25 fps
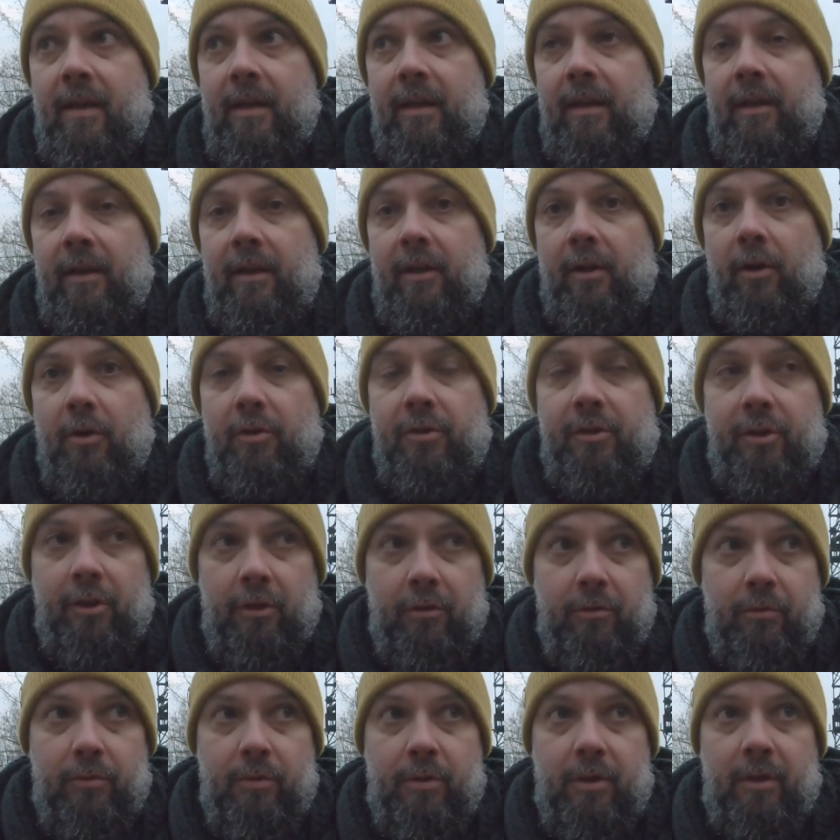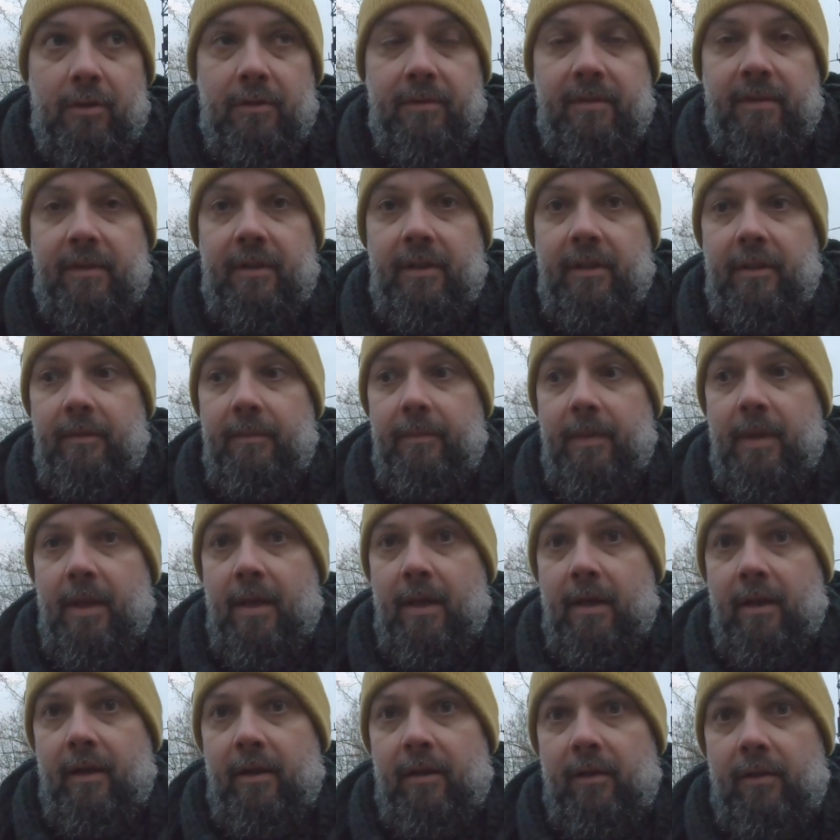e, o stroju śląskim,
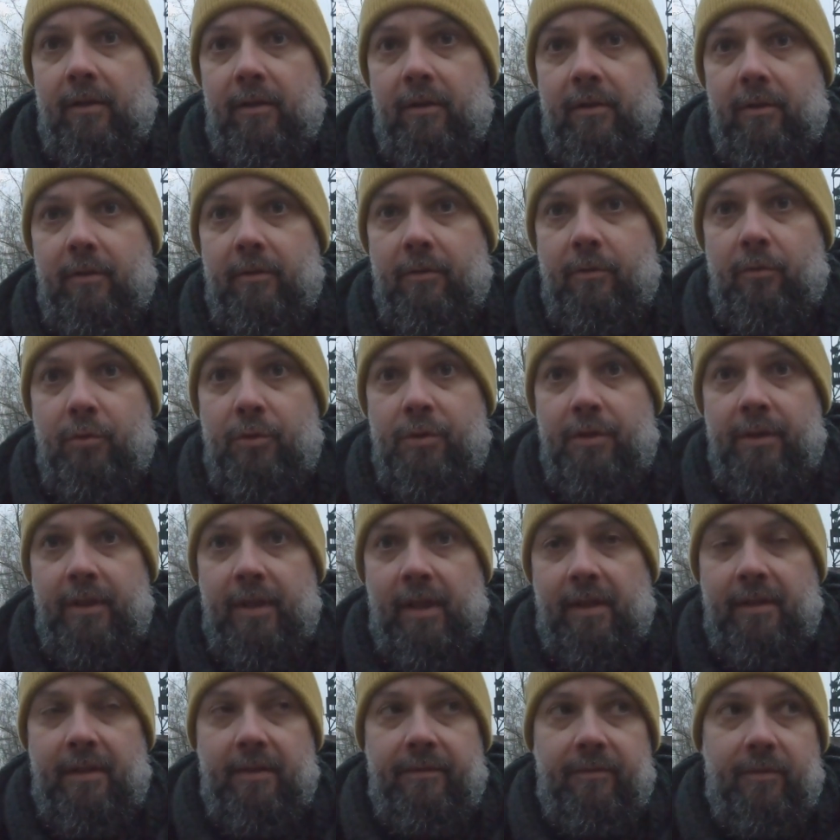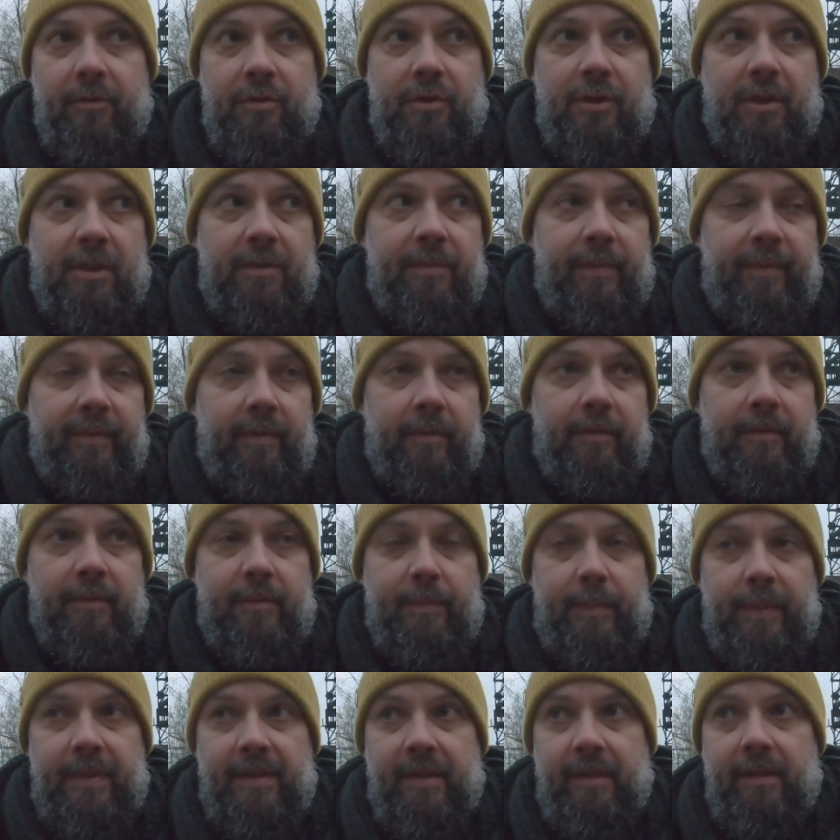o różnych aktywnościach
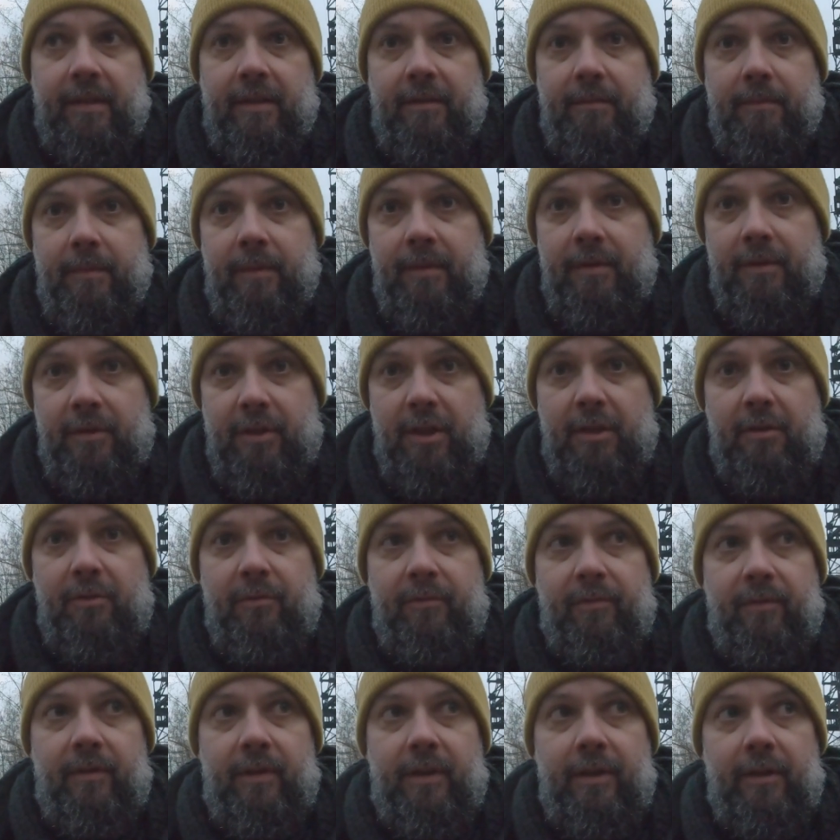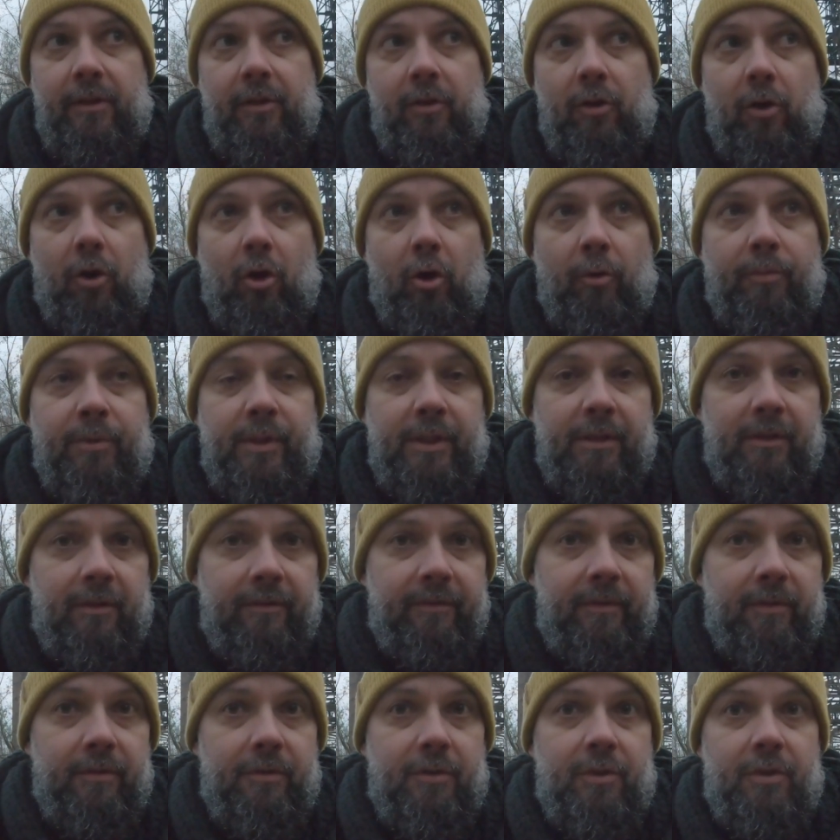spędzania e, czasu wolnego, o
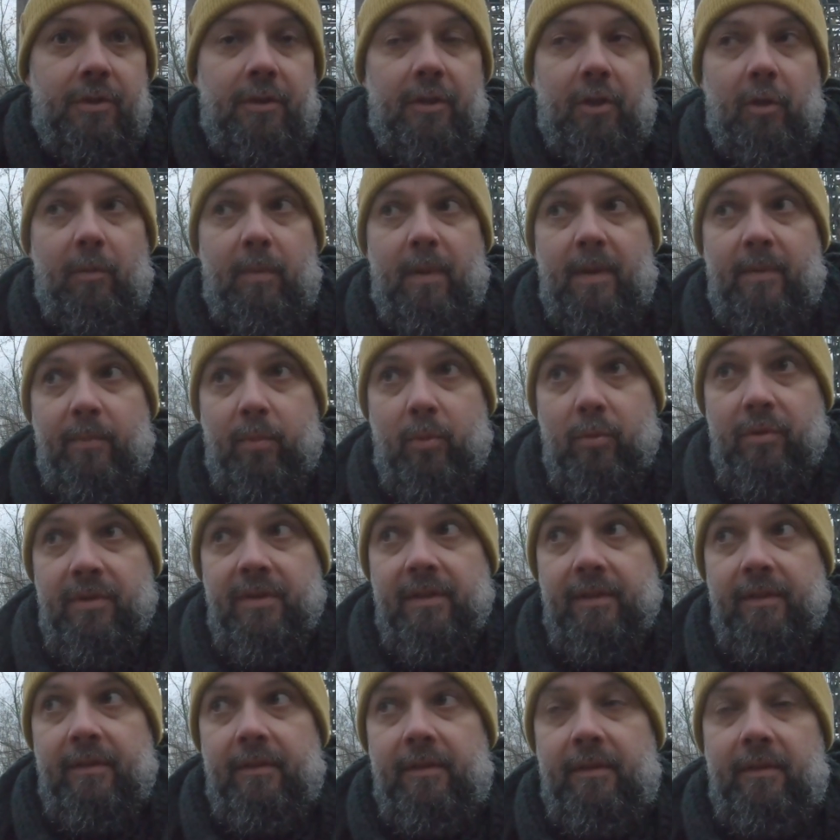obrzędowości, o barburce.